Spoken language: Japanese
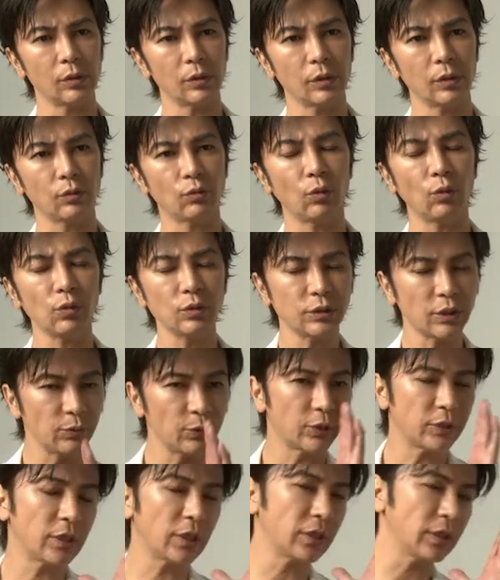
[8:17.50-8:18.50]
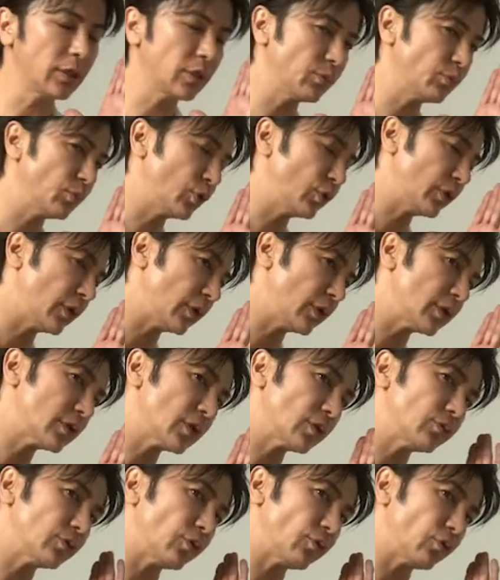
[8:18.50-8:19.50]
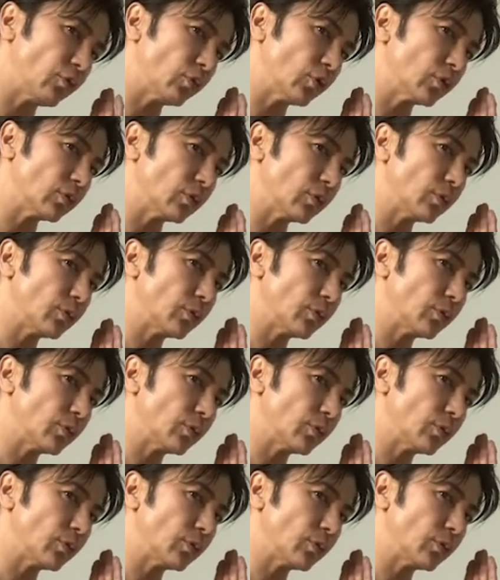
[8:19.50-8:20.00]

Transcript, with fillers: どうしても左に向いて寝ちゃうんですよ僕。